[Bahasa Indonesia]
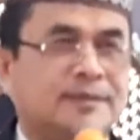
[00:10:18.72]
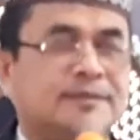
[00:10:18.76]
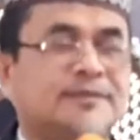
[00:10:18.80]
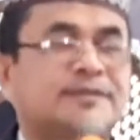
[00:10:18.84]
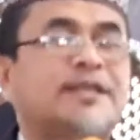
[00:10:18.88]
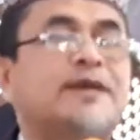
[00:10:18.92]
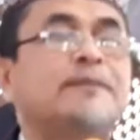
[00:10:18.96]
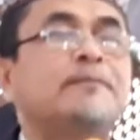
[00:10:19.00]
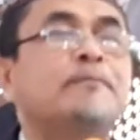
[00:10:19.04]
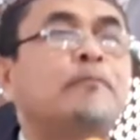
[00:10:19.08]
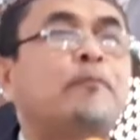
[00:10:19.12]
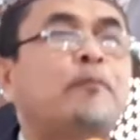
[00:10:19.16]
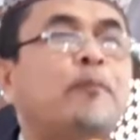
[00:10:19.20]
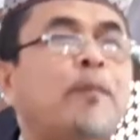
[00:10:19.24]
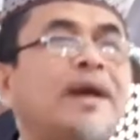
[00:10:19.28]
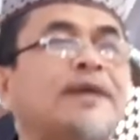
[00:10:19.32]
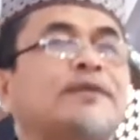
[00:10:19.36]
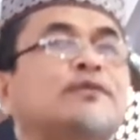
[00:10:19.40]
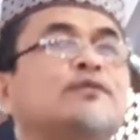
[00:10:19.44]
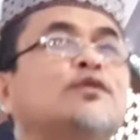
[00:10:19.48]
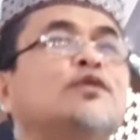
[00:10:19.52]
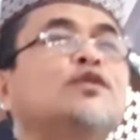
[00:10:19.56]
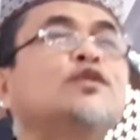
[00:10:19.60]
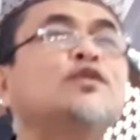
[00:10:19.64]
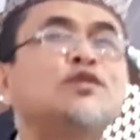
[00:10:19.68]
tempat
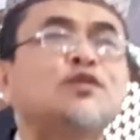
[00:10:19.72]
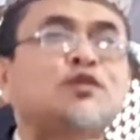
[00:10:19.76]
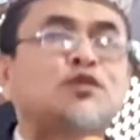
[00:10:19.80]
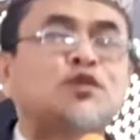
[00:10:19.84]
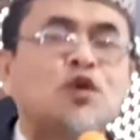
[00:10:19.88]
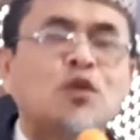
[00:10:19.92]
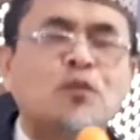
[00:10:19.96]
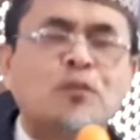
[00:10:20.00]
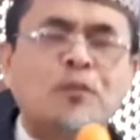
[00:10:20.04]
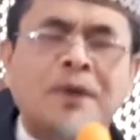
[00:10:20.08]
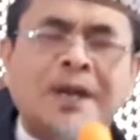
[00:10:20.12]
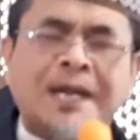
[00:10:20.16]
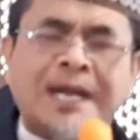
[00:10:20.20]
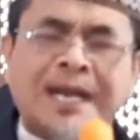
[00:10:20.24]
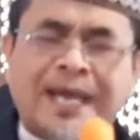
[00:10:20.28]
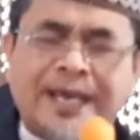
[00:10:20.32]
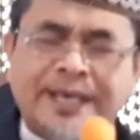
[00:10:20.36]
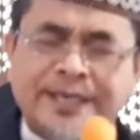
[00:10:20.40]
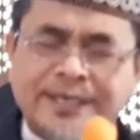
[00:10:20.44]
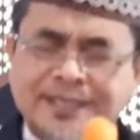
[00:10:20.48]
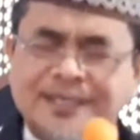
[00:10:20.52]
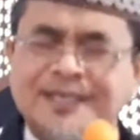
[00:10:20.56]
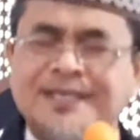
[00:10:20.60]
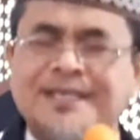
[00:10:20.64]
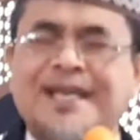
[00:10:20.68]
untuk
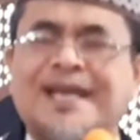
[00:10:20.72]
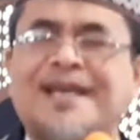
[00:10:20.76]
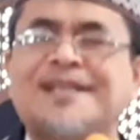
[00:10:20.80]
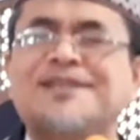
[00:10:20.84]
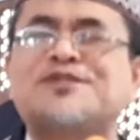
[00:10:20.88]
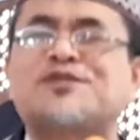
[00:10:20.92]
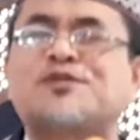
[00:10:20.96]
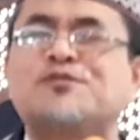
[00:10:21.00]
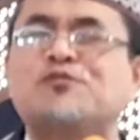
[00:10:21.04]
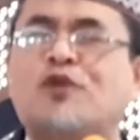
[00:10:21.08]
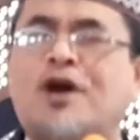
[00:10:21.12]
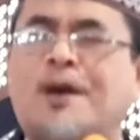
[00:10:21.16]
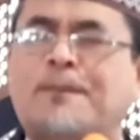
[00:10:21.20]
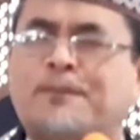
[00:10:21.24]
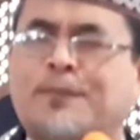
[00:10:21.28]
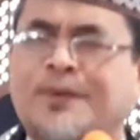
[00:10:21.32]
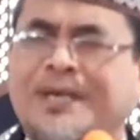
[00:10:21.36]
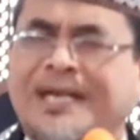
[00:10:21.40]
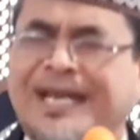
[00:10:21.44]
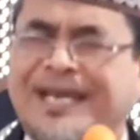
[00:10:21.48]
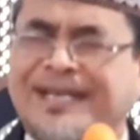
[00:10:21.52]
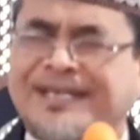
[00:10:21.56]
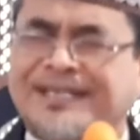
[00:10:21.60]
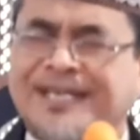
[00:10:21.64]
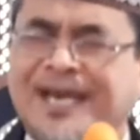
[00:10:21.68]
melahirkan sebuah
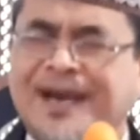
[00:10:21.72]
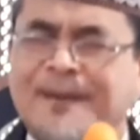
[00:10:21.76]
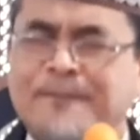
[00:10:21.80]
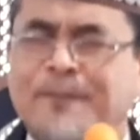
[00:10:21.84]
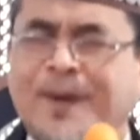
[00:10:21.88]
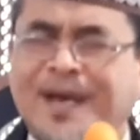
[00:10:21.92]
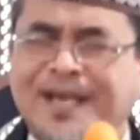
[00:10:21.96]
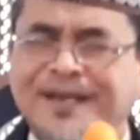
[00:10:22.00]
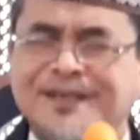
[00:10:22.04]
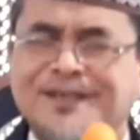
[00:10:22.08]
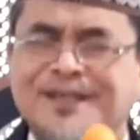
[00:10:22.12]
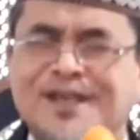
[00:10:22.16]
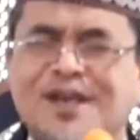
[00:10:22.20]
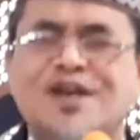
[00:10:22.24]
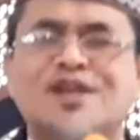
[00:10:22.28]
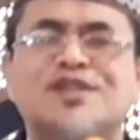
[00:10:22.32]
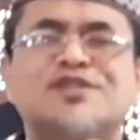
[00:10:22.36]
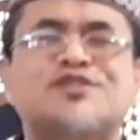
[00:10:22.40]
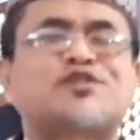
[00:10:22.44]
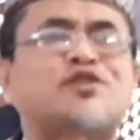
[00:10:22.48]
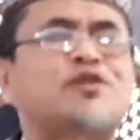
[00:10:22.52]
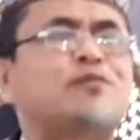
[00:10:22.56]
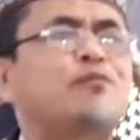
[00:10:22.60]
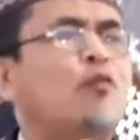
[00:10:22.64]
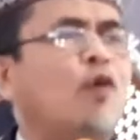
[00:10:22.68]
peradaban,
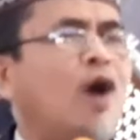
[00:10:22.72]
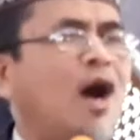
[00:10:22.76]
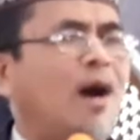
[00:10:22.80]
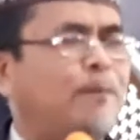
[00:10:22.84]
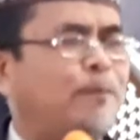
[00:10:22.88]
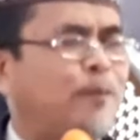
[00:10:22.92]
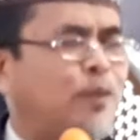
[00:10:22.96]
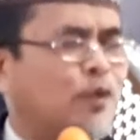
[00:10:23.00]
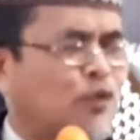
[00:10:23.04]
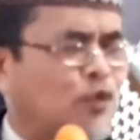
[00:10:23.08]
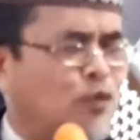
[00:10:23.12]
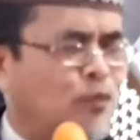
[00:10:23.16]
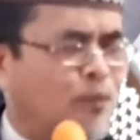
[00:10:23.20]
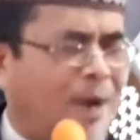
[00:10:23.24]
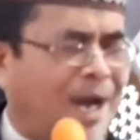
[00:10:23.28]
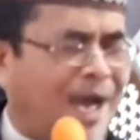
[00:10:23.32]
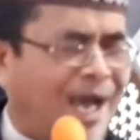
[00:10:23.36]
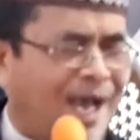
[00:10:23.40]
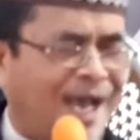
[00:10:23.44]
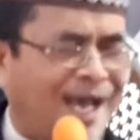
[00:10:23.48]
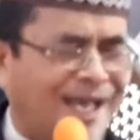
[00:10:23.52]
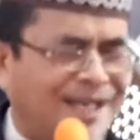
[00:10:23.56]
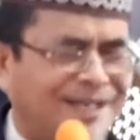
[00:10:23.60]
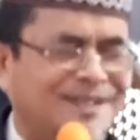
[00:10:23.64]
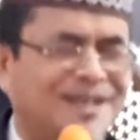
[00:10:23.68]
sebuah
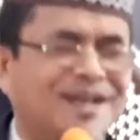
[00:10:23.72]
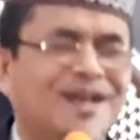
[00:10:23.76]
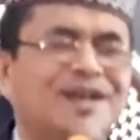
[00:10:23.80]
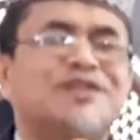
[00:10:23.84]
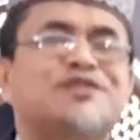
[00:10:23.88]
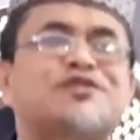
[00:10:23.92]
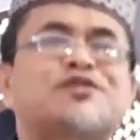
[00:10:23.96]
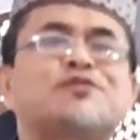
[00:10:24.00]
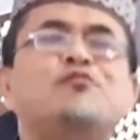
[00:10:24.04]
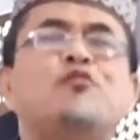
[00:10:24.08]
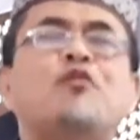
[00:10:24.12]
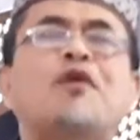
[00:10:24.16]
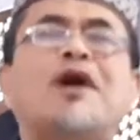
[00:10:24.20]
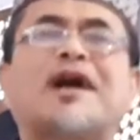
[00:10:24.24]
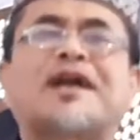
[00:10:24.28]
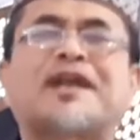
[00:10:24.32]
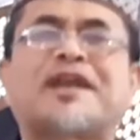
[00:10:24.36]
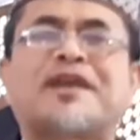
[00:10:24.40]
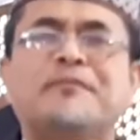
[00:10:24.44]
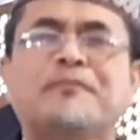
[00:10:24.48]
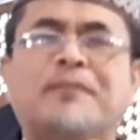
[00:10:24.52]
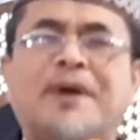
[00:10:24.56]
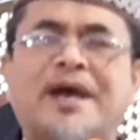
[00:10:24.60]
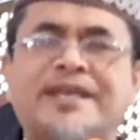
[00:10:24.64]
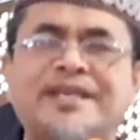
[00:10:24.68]
perubahan, sebuah
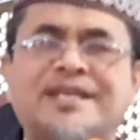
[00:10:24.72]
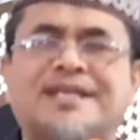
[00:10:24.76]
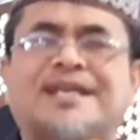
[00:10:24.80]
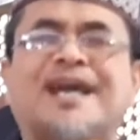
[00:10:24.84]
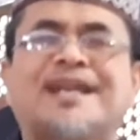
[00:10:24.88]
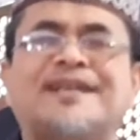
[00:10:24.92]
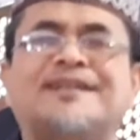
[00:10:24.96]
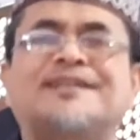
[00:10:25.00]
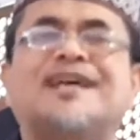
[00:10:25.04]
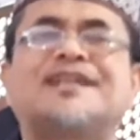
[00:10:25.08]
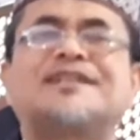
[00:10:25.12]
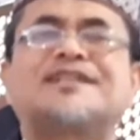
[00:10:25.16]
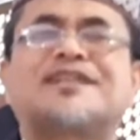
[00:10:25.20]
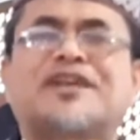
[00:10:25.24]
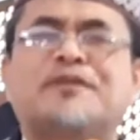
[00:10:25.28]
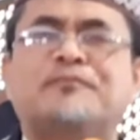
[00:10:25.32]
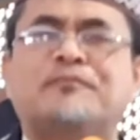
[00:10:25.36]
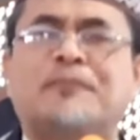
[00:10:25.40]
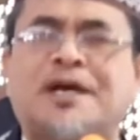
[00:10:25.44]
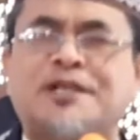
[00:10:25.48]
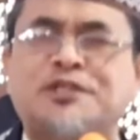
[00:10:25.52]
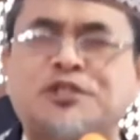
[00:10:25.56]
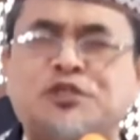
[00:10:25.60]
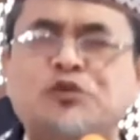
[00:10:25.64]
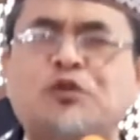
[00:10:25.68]
kebaikan dan
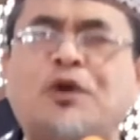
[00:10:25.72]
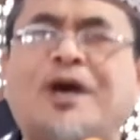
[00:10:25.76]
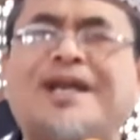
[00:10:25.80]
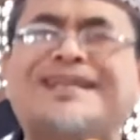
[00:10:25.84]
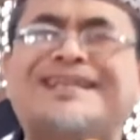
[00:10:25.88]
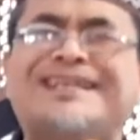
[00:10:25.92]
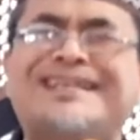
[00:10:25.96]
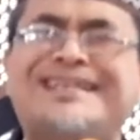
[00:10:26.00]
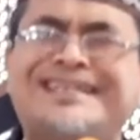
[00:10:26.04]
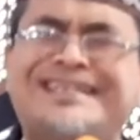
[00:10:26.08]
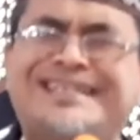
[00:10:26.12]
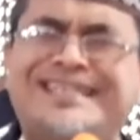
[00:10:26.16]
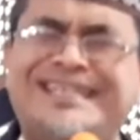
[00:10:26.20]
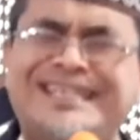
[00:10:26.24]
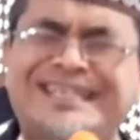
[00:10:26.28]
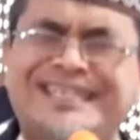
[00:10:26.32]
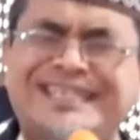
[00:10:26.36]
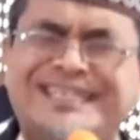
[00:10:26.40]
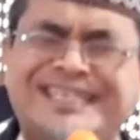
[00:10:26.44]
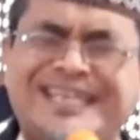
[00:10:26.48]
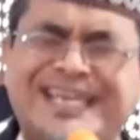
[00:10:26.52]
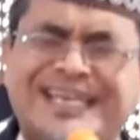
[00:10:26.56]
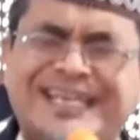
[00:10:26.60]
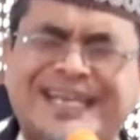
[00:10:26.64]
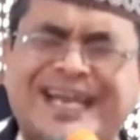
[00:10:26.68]
kemajuan di
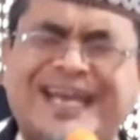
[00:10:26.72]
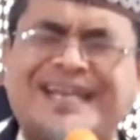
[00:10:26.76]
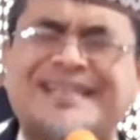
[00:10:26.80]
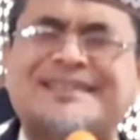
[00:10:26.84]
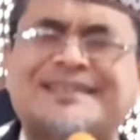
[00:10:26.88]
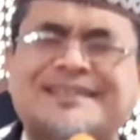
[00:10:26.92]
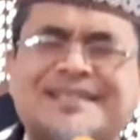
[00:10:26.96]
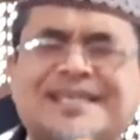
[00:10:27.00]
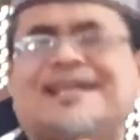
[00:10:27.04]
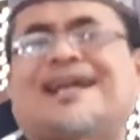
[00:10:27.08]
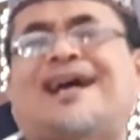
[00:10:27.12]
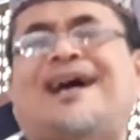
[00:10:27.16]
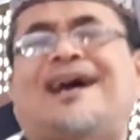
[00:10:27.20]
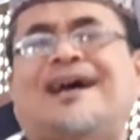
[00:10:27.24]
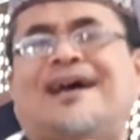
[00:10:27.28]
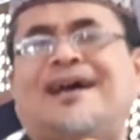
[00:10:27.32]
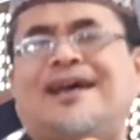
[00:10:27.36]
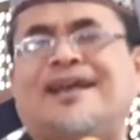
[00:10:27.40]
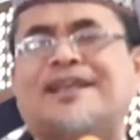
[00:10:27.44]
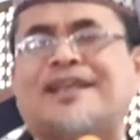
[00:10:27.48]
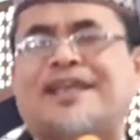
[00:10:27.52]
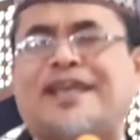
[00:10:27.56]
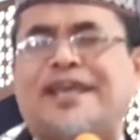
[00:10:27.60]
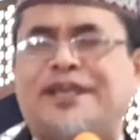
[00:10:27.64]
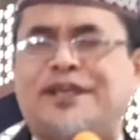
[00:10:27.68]

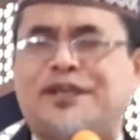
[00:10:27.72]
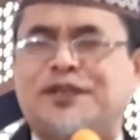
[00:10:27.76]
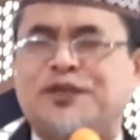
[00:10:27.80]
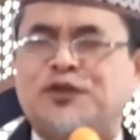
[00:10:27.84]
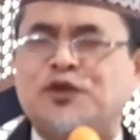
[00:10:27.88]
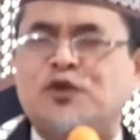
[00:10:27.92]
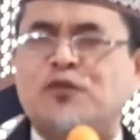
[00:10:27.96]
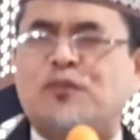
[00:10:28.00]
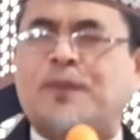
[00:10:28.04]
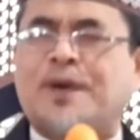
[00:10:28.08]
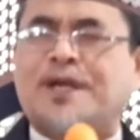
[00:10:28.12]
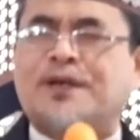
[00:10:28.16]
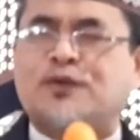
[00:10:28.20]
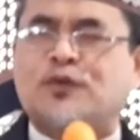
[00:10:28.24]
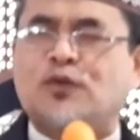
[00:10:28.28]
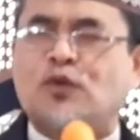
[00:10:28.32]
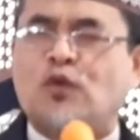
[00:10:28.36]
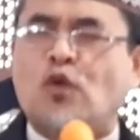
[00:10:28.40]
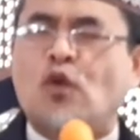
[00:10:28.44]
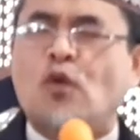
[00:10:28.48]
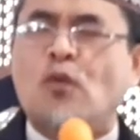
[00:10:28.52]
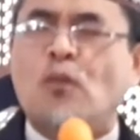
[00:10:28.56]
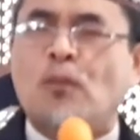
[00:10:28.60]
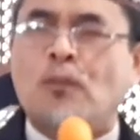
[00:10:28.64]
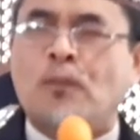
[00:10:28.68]
tengah-tengah
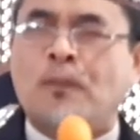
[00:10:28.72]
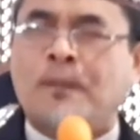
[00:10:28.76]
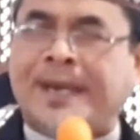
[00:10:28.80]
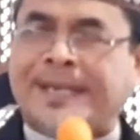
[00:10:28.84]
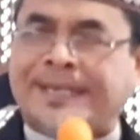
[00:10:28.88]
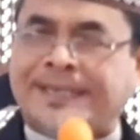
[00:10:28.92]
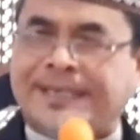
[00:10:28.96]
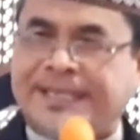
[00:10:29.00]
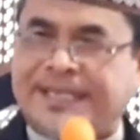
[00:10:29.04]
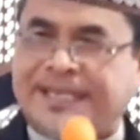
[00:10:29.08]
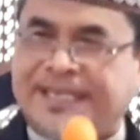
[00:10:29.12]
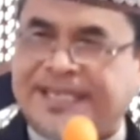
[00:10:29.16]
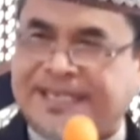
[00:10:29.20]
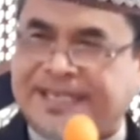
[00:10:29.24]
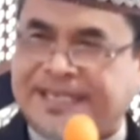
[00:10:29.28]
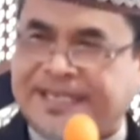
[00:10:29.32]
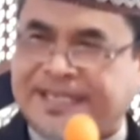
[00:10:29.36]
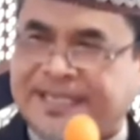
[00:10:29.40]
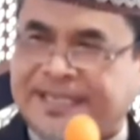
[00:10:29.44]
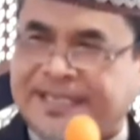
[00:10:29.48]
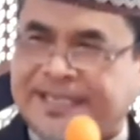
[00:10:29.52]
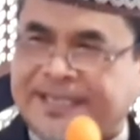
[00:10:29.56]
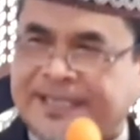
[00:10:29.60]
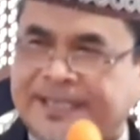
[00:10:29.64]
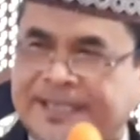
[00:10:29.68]
kehidupan umat
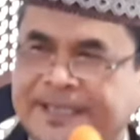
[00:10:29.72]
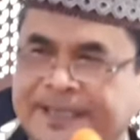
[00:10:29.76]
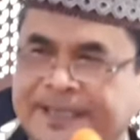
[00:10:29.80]
ini